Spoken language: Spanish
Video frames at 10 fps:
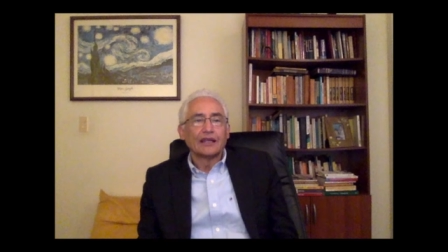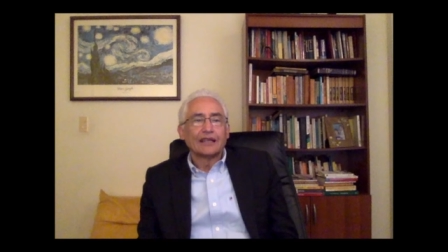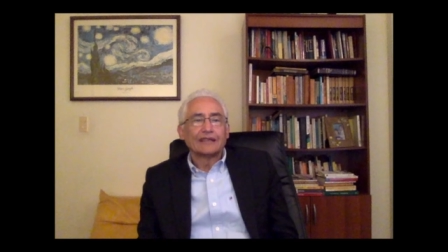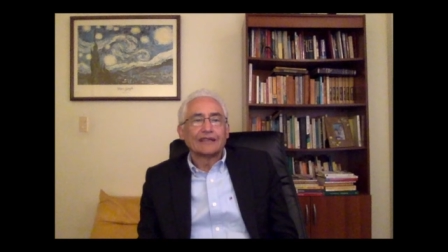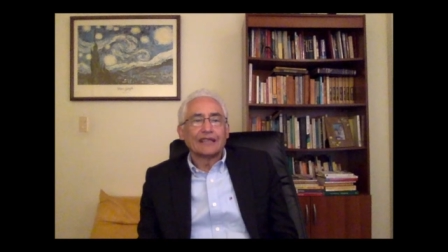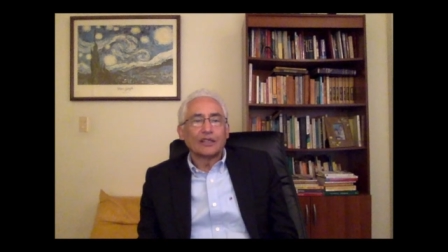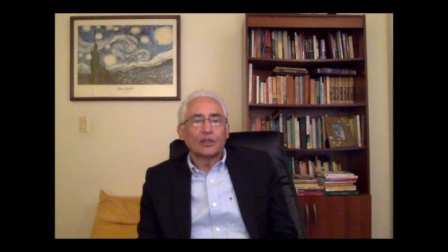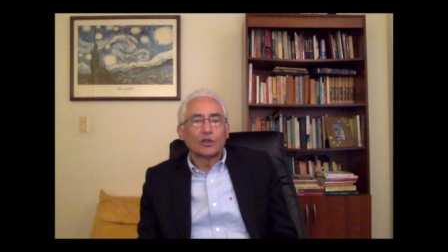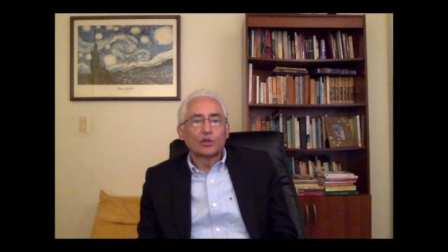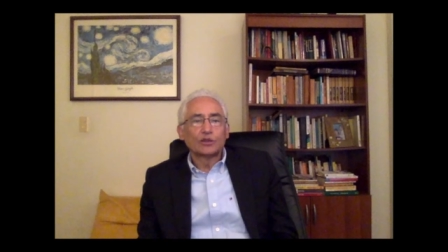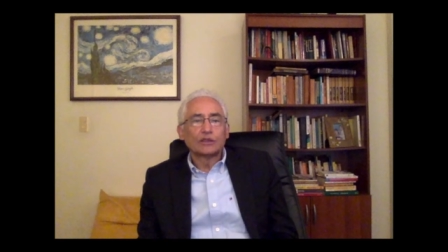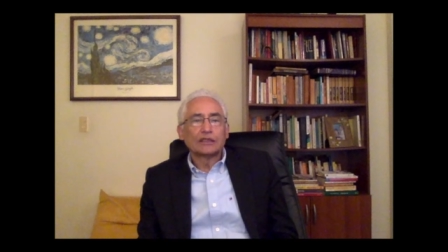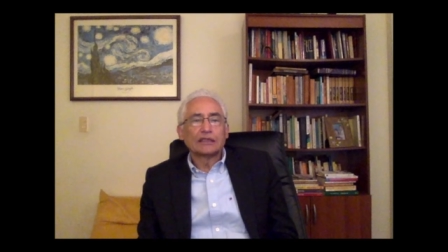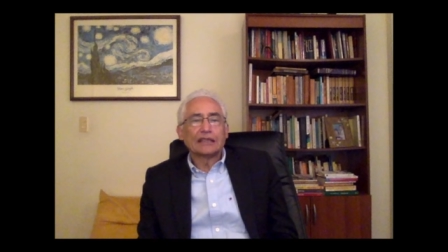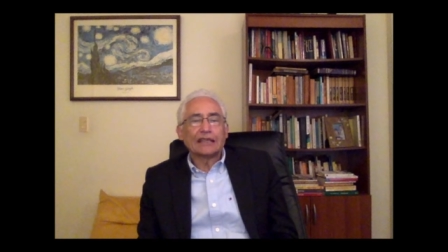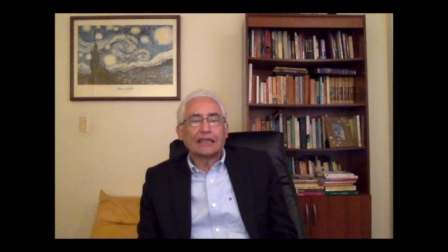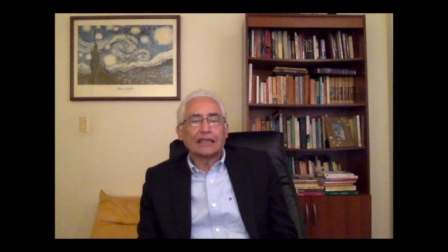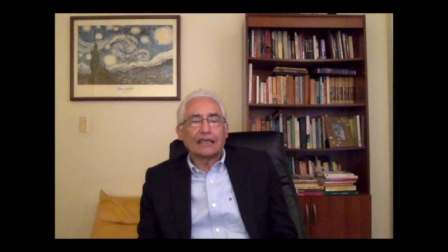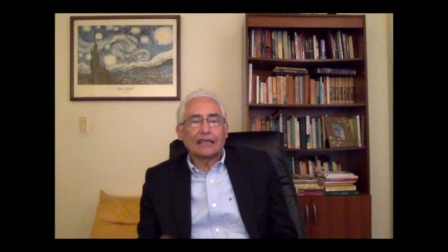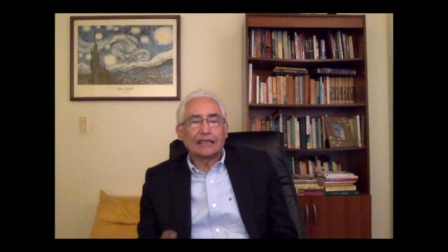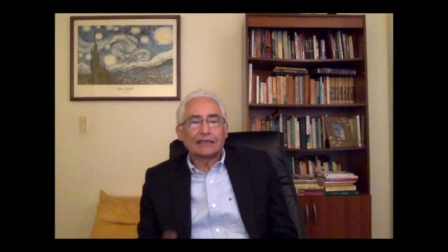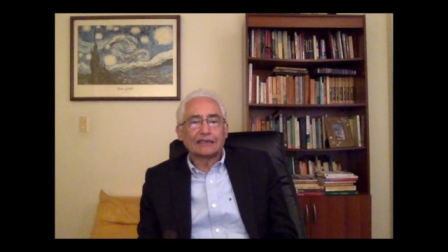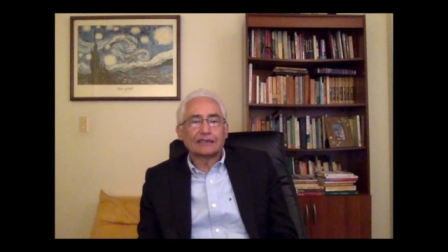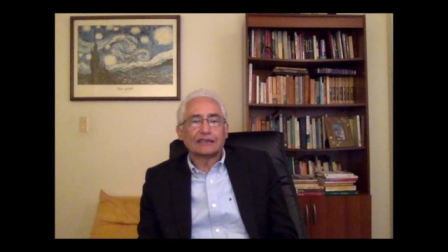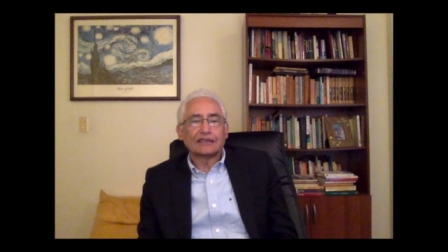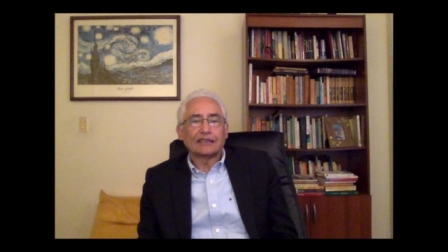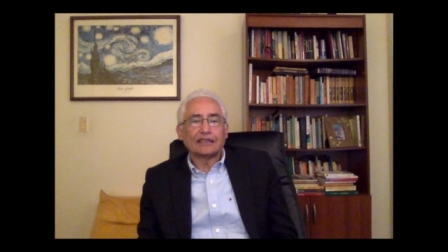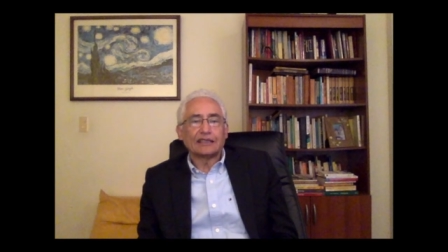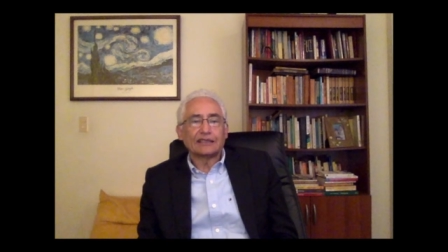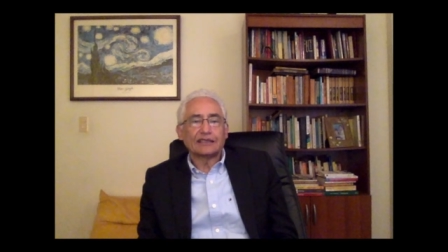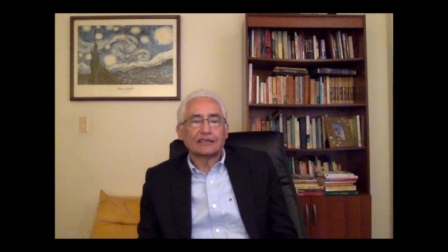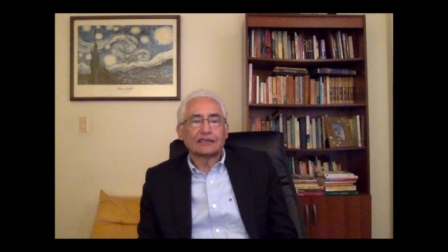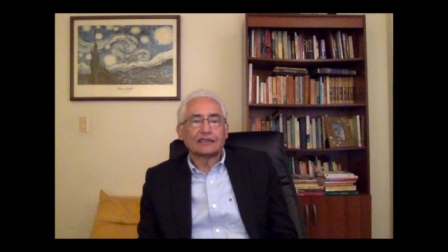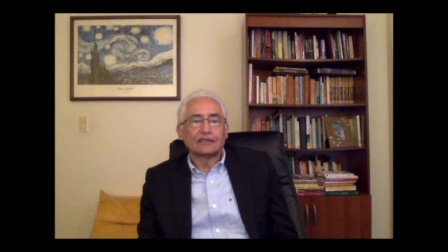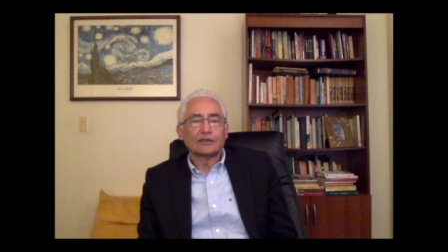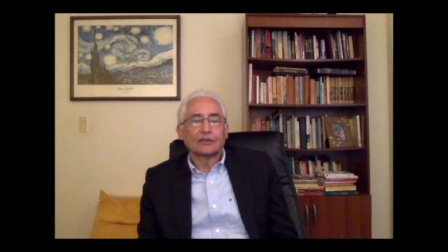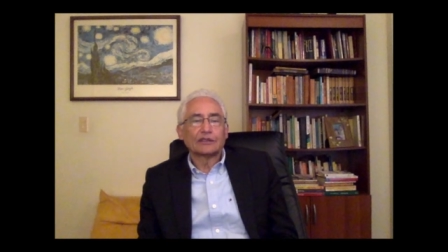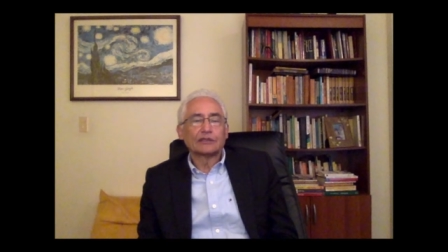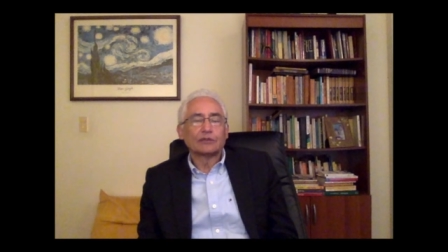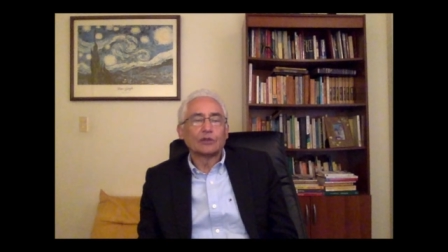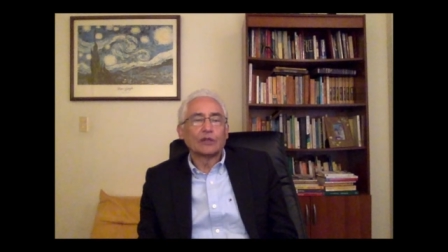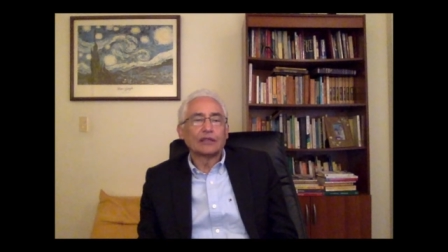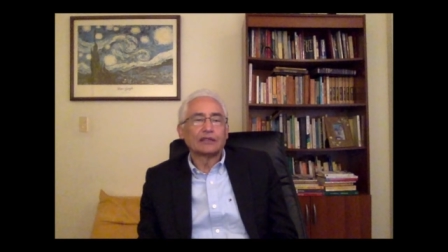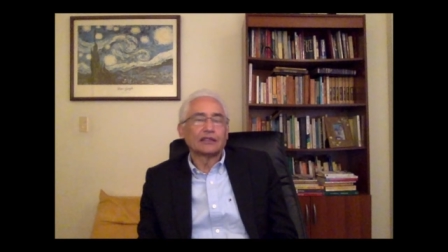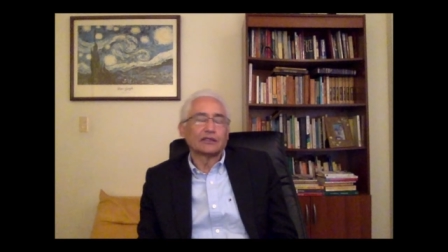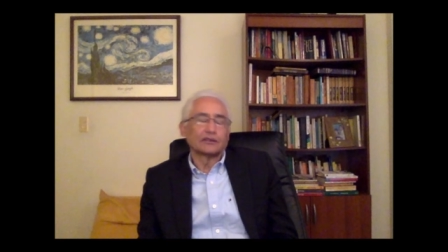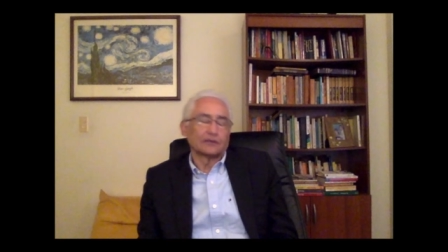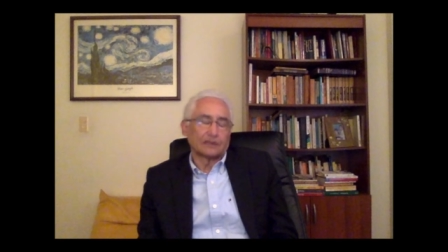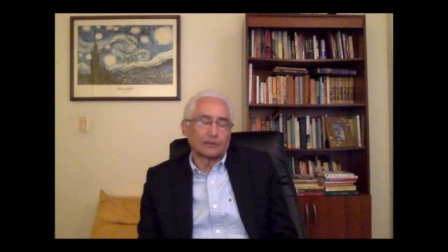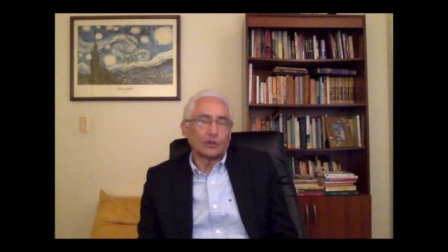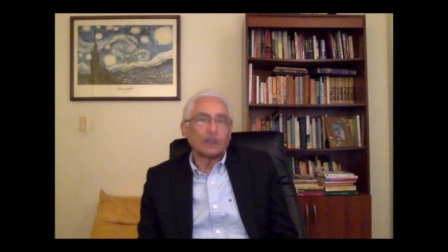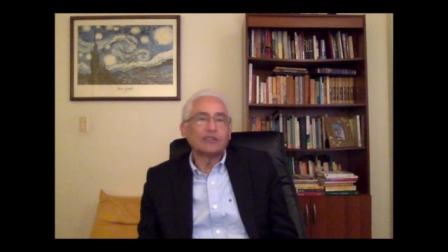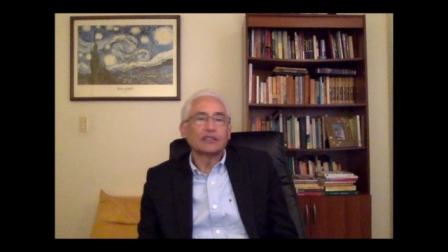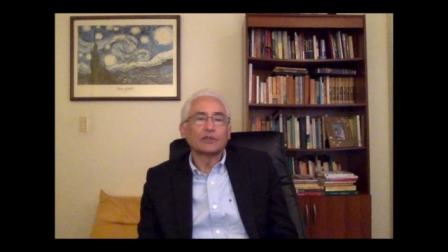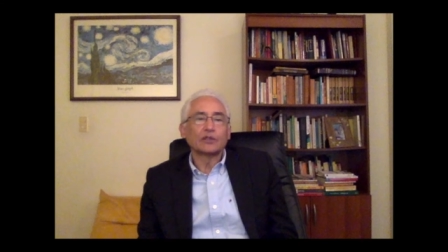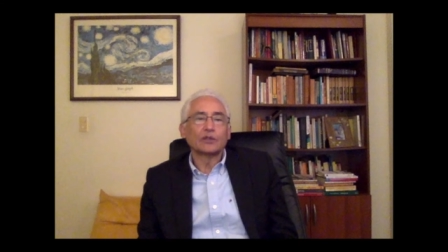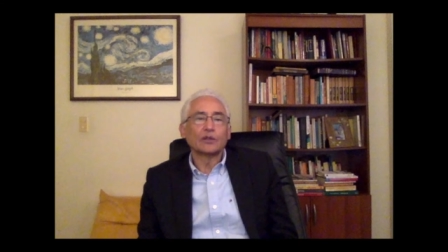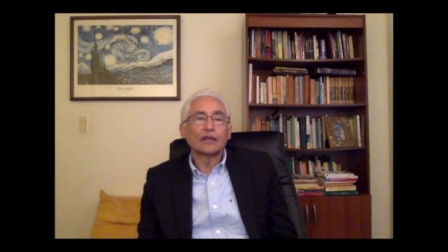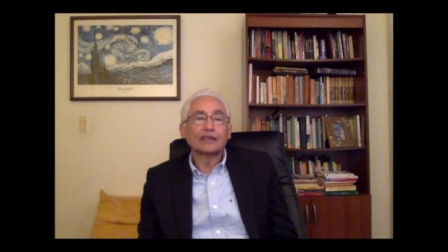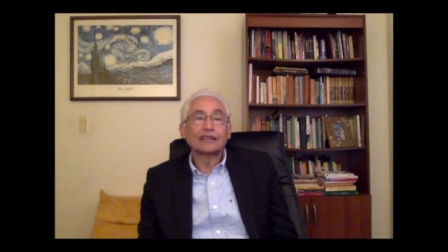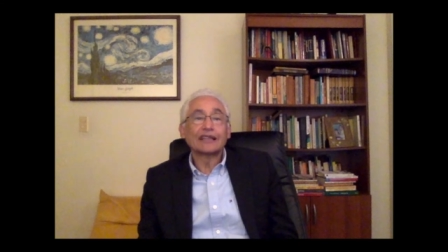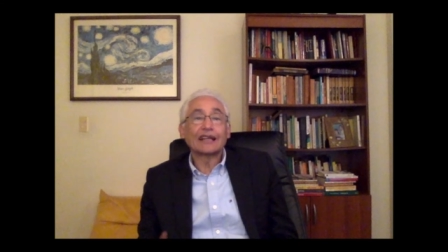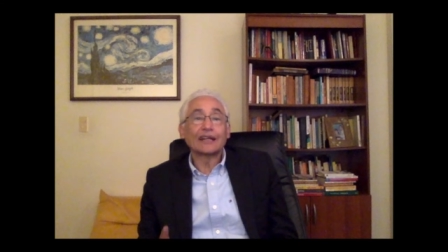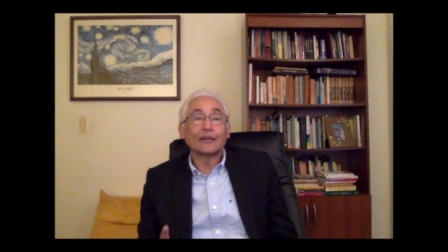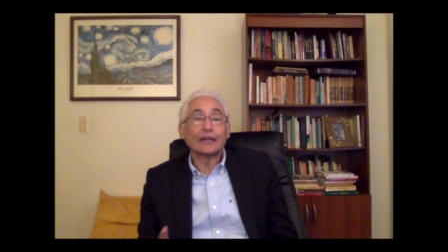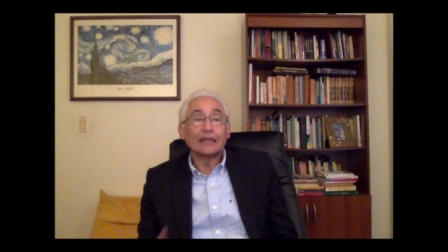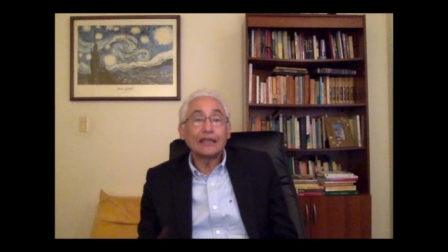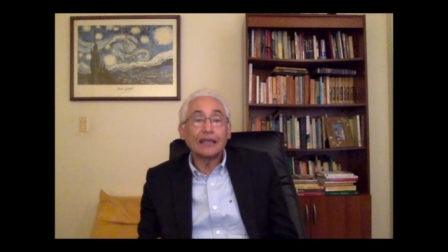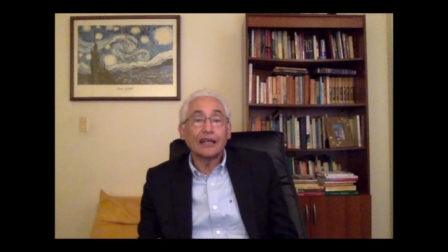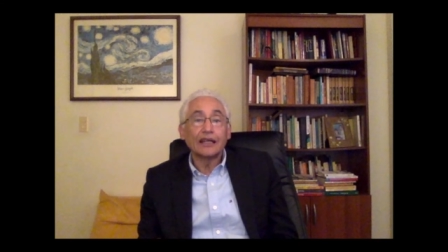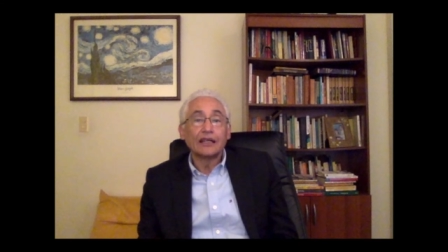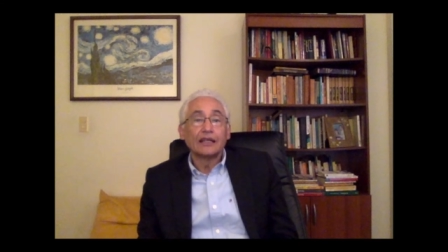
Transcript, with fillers: Se incrustan esas, eh, esas eh, nuevas violencias, esas violencias moleculares en la rebeldía